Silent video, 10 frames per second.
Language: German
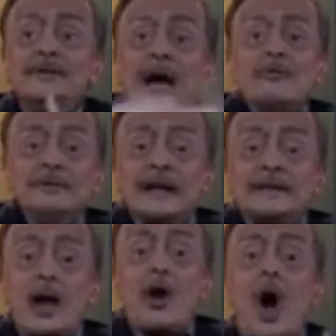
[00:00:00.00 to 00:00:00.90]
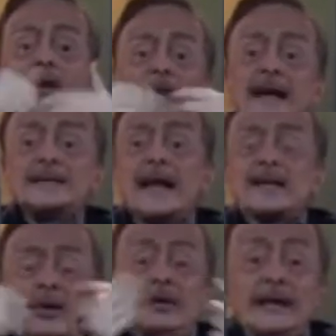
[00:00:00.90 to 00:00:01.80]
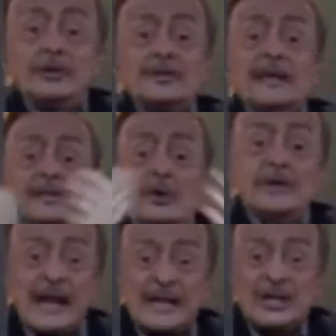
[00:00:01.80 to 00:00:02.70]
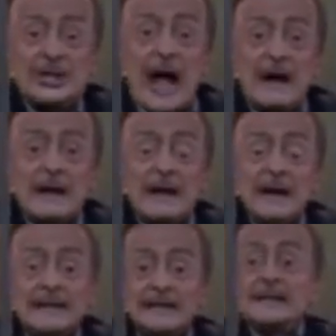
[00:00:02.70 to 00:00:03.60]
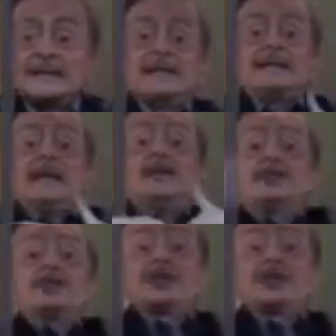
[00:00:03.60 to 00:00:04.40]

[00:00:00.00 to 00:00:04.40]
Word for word: und Jahrhunderte ohne Gesetz, ohne Justiz, ohne Richter, sitzen sie in